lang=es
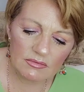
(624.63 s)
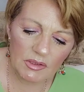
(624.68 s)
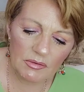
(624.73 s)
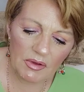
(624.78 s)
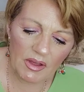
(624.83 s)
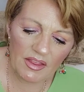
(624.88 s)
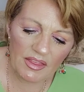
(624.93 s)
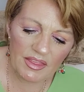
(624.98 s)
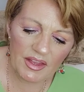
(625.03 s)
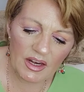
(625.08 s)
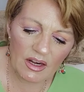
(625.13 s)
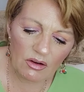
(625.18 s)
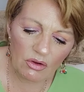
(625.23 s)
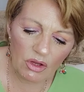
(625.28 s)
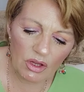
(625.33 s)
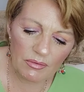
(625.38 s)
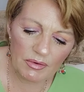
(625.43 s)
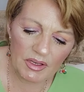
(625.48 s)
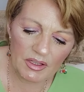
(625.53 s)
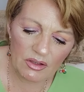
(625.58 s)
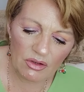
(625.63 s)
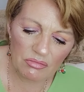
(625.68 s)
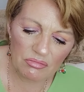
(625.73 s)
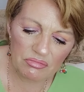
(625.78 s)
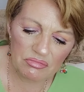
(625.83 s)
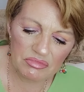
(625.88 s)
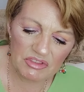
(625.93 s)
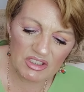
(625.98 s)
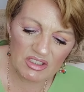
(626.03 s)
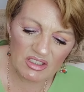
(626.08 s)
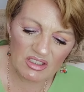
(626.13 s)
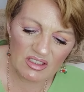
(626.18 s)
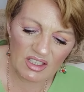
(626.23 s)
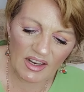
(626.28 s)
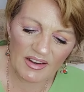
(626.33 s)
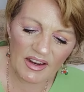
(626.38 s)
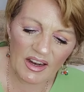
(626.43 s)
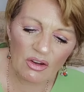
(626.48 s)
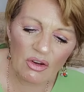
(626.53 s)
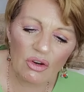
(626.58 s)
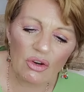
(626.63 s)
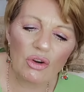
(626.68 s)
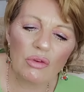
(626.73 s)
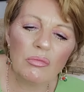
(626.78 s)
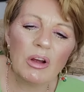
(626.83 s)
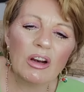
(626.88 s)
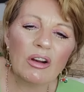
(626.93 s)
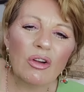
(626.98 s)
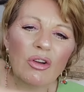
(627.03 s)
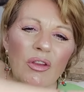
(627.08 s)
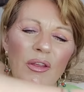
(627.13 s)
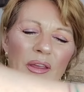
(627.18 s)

Iba a decir algo de brillo. Sí, traen algo como algo